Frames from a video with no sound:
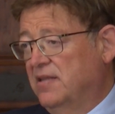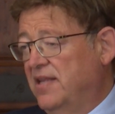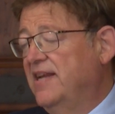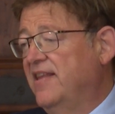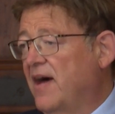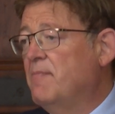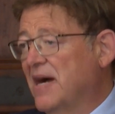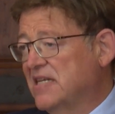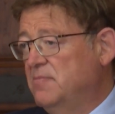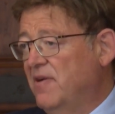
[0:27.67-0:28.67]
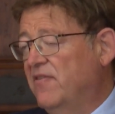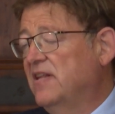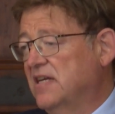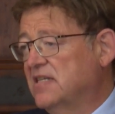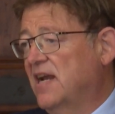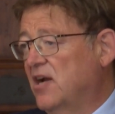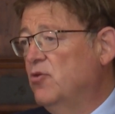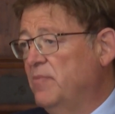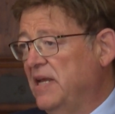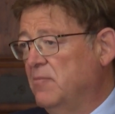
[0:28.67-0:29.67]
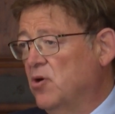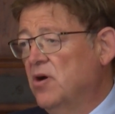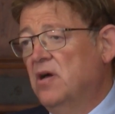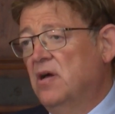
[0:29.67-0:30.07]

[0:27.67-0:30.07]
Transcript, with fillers: dignidad máxima frente al salario mínimo.